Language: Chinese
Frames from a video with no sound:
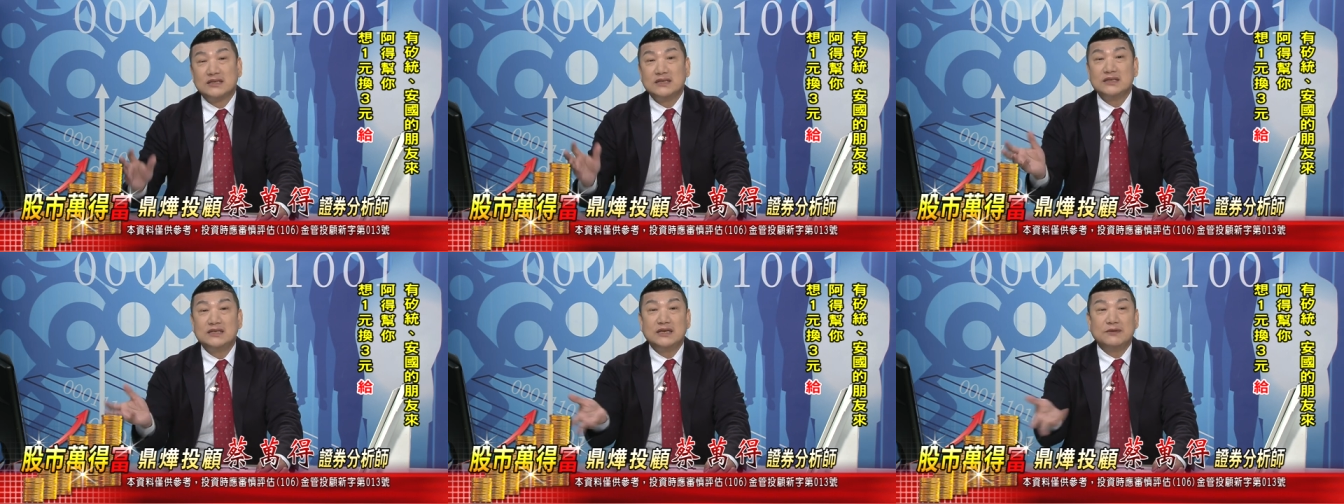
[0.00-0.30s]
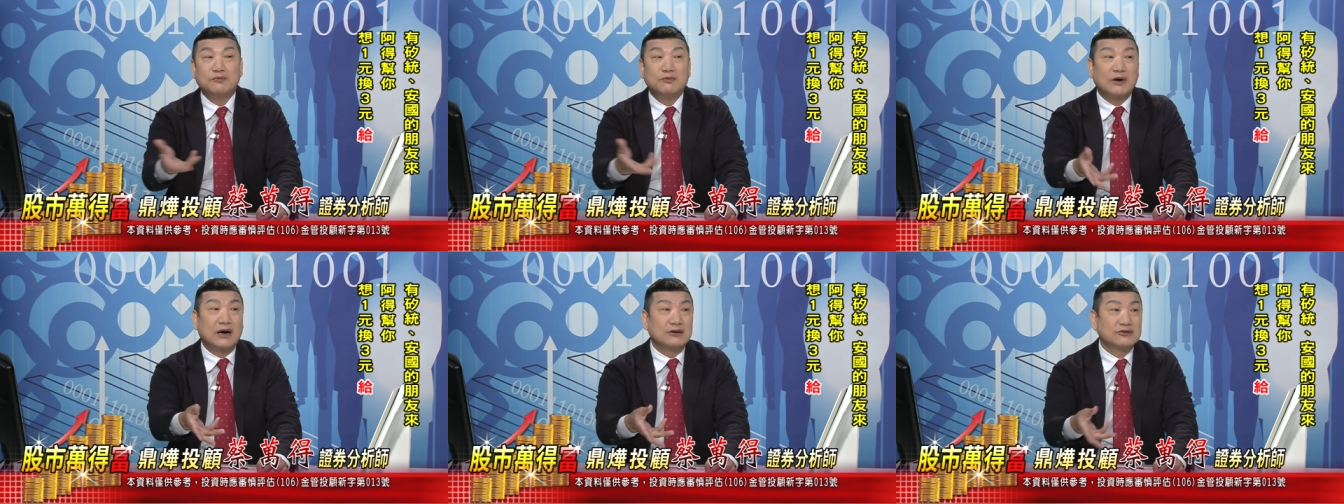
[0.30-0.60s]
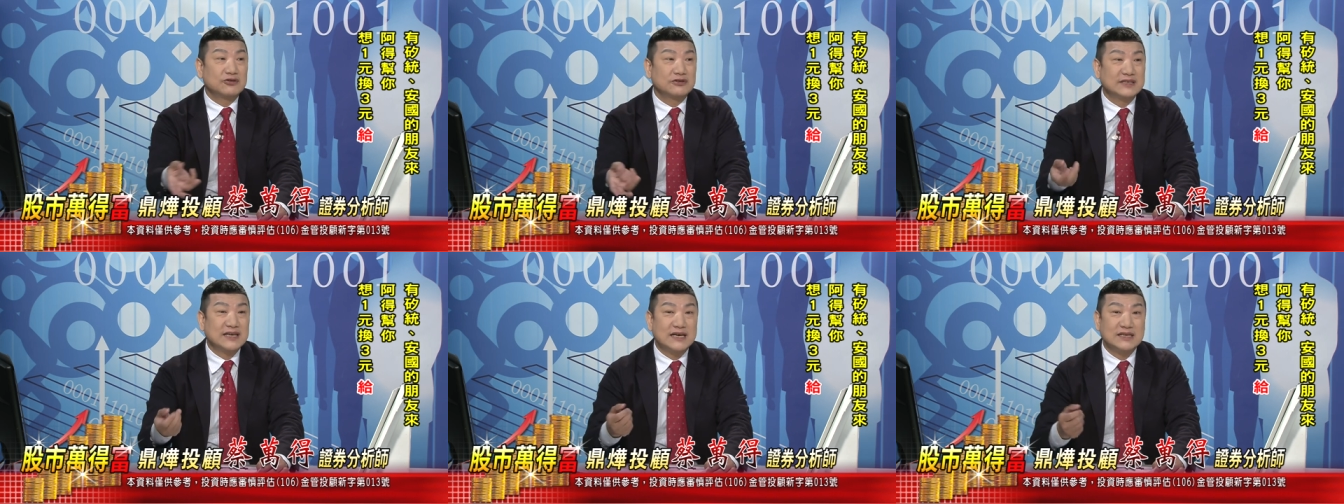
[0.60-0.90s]
经济不
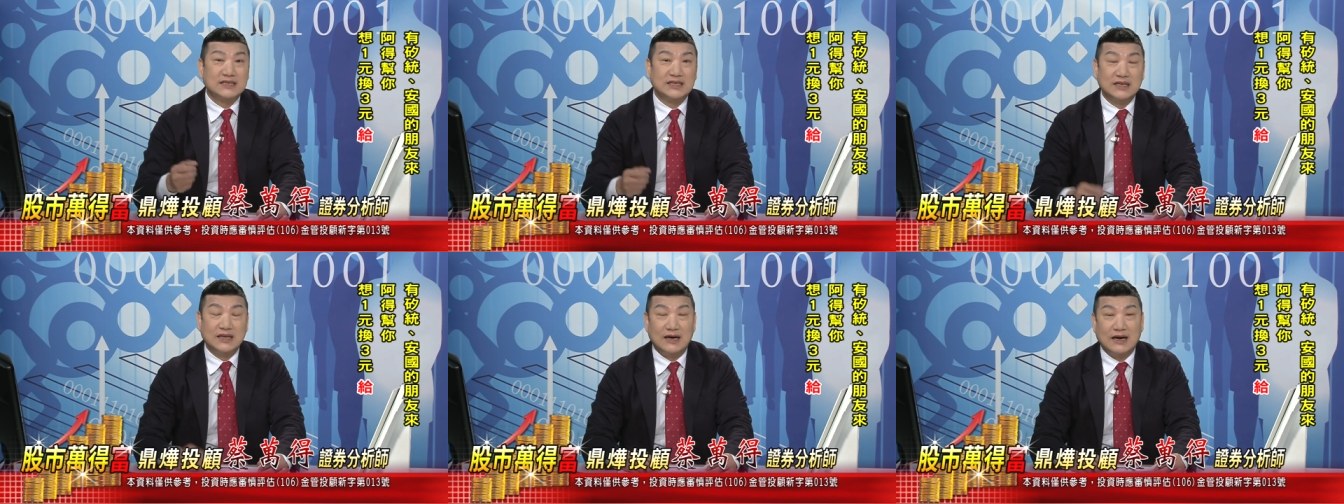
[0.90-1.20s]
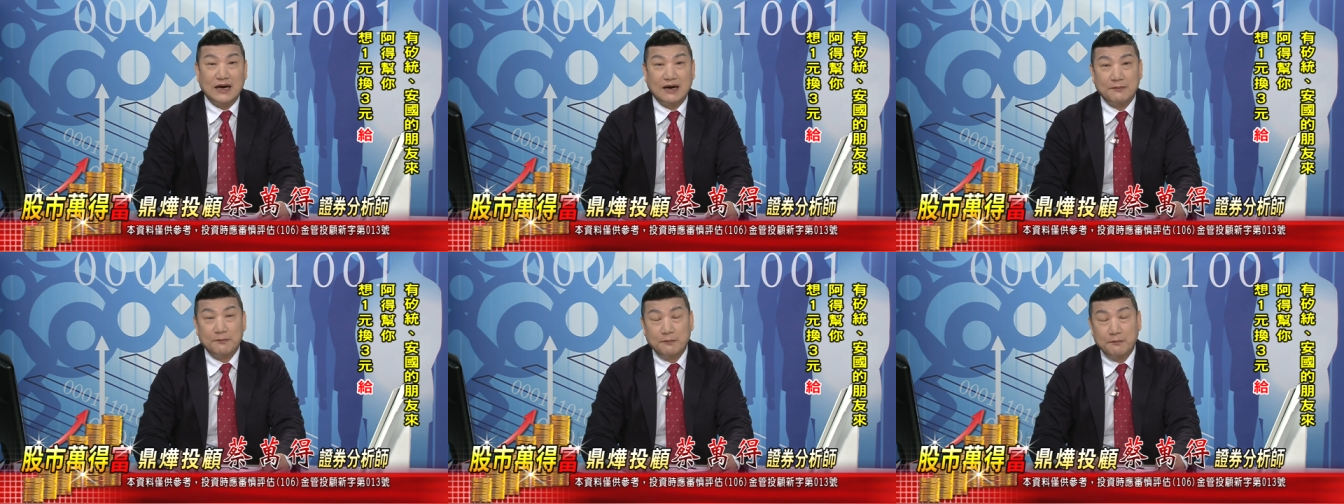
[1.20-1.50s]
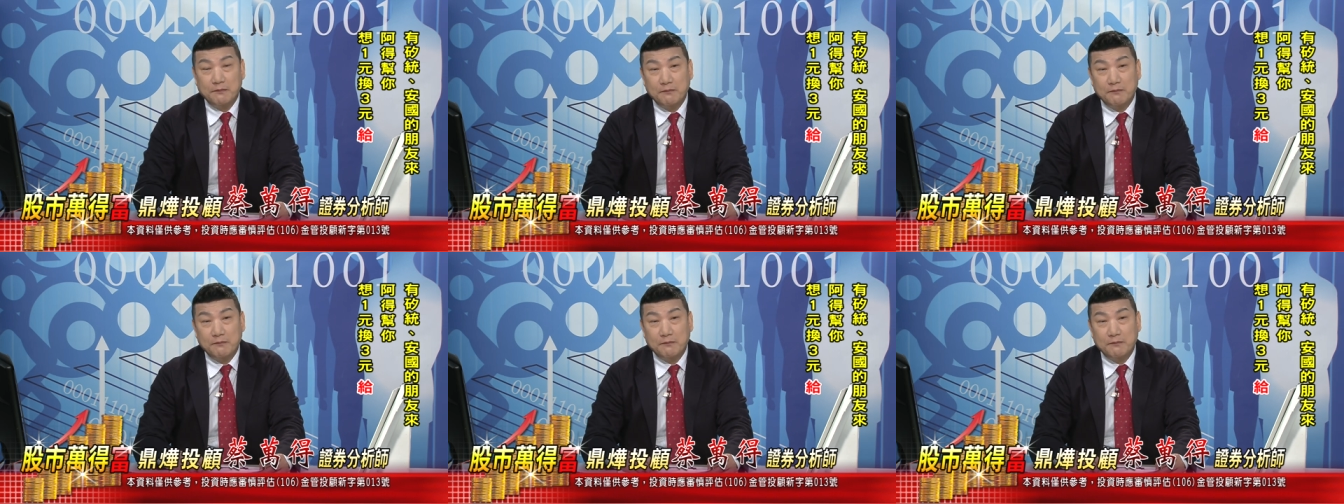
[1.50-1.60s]
好就降息啦，